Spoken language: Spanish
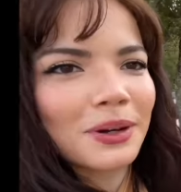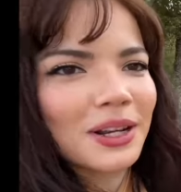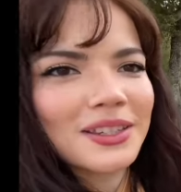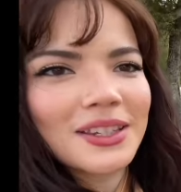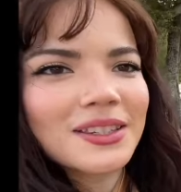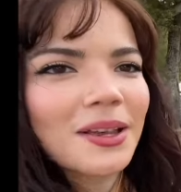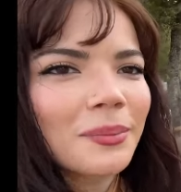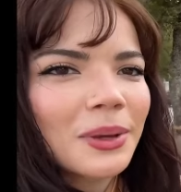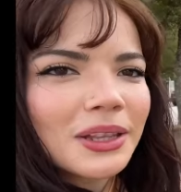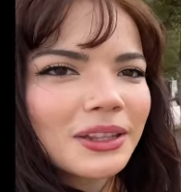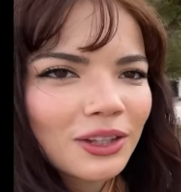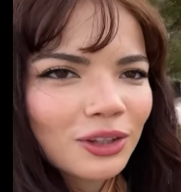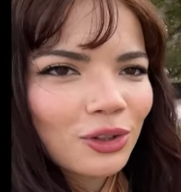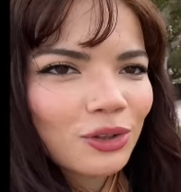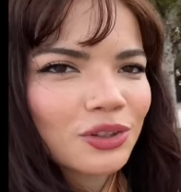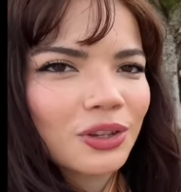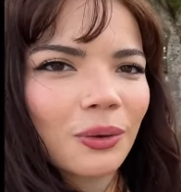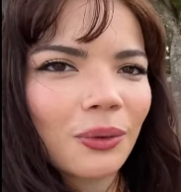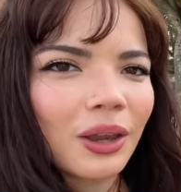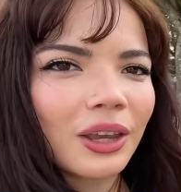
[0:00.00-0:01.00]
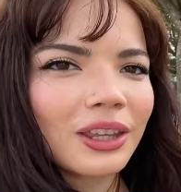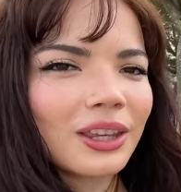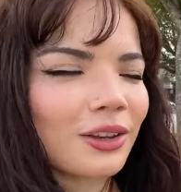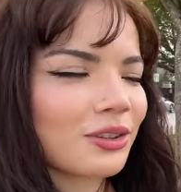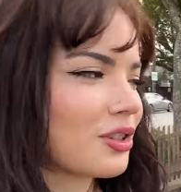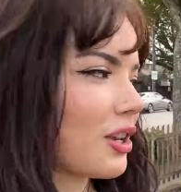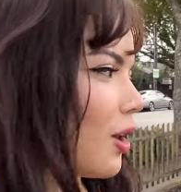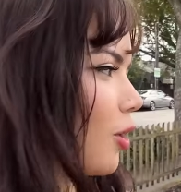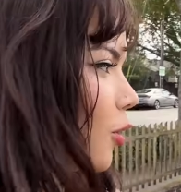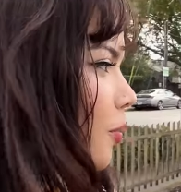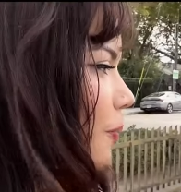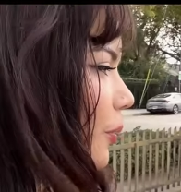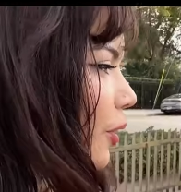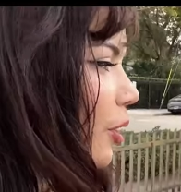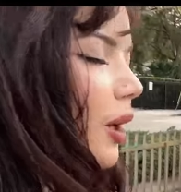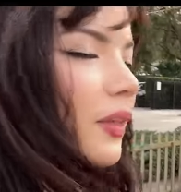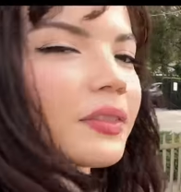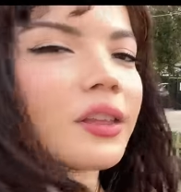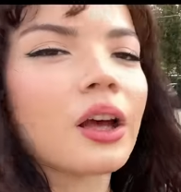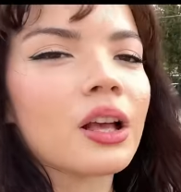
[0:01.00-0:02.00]
precisamente esto se veía, o sea, los
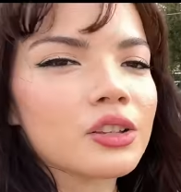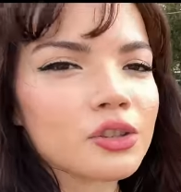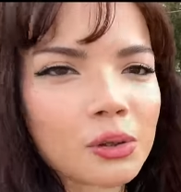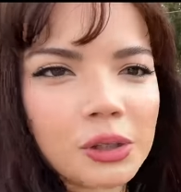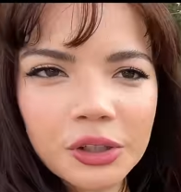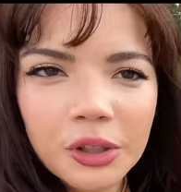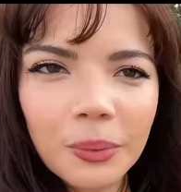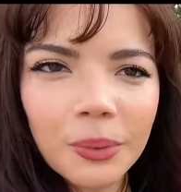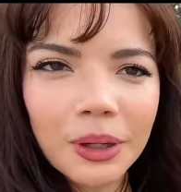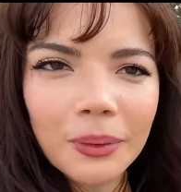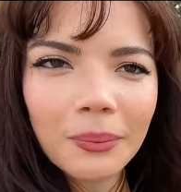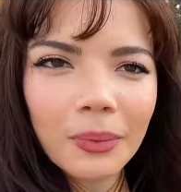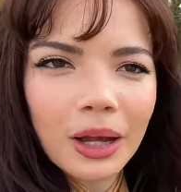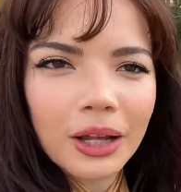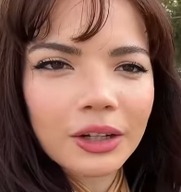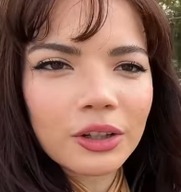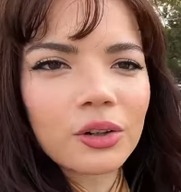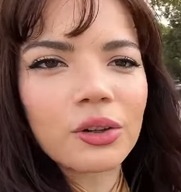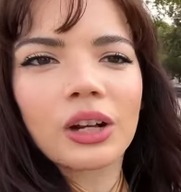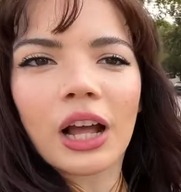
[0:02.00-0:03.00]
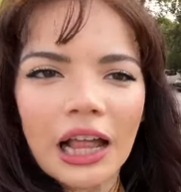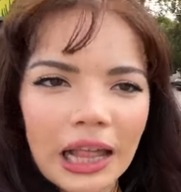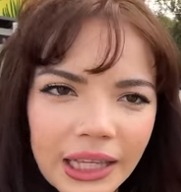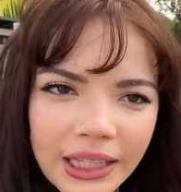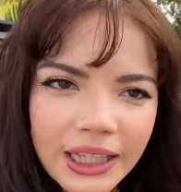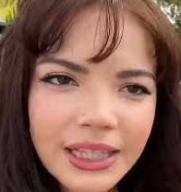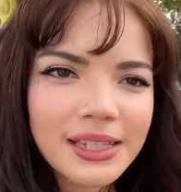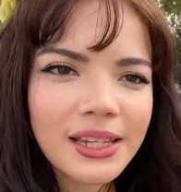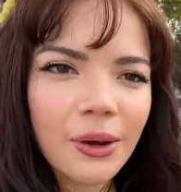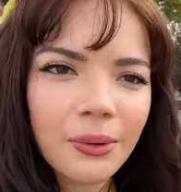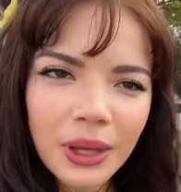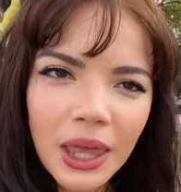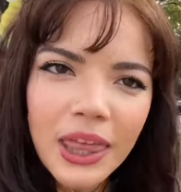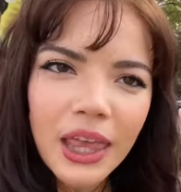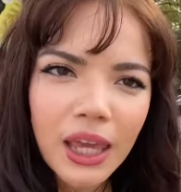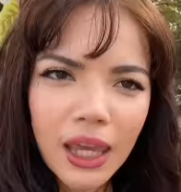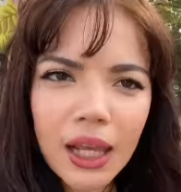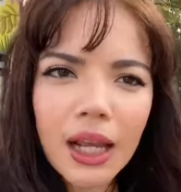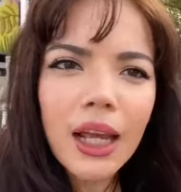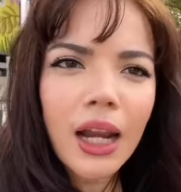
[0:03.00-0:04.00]
pollos andaban sueltos por el barrio, cada quien sabía
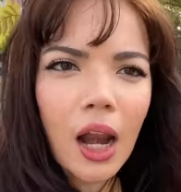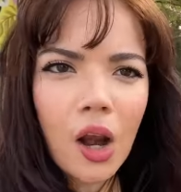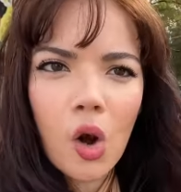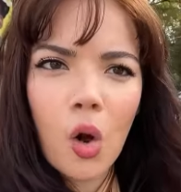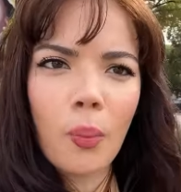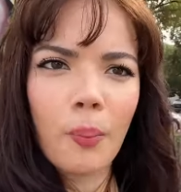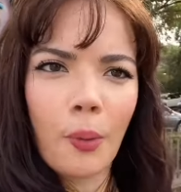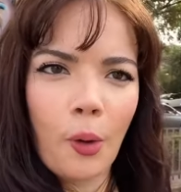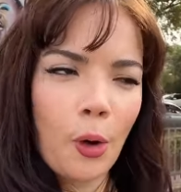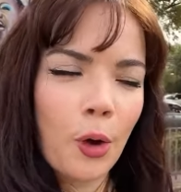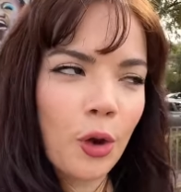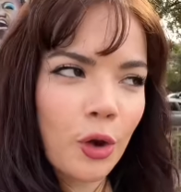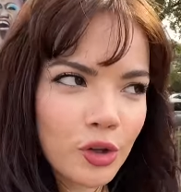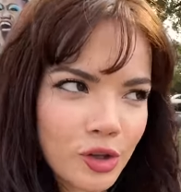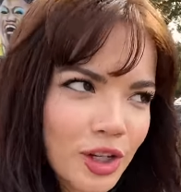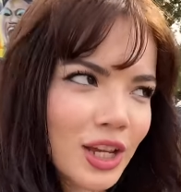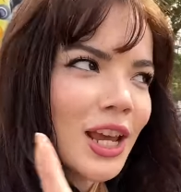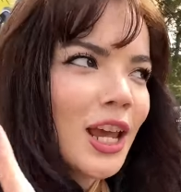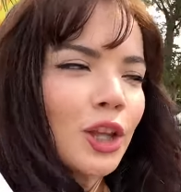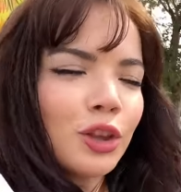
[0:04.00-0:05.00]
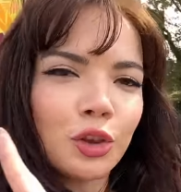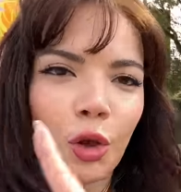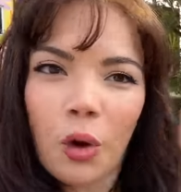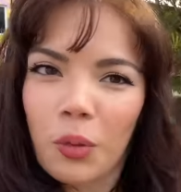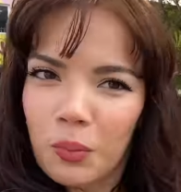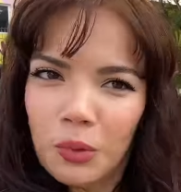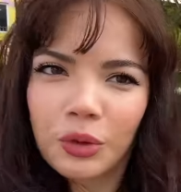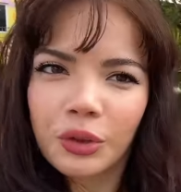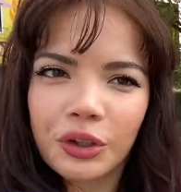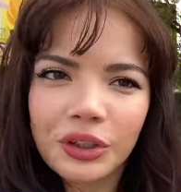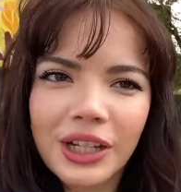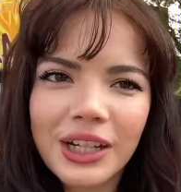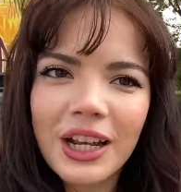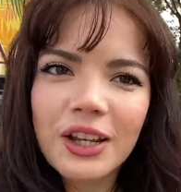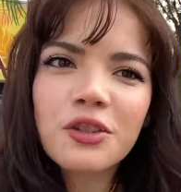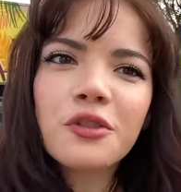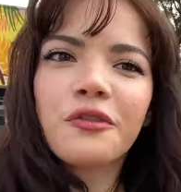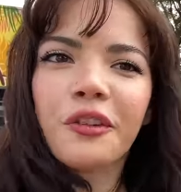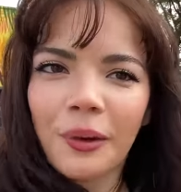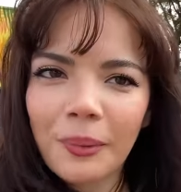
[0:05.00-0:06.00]
de quién eran los pollos, todo el mundo
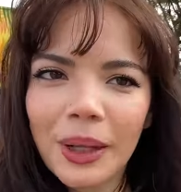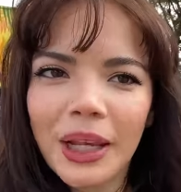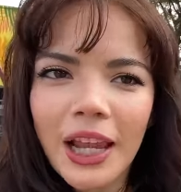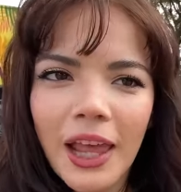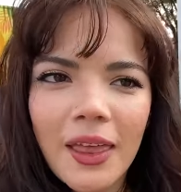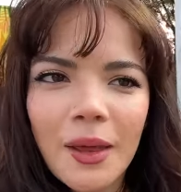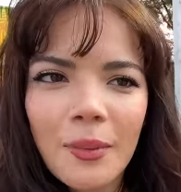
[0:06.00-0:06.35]
tenía su familia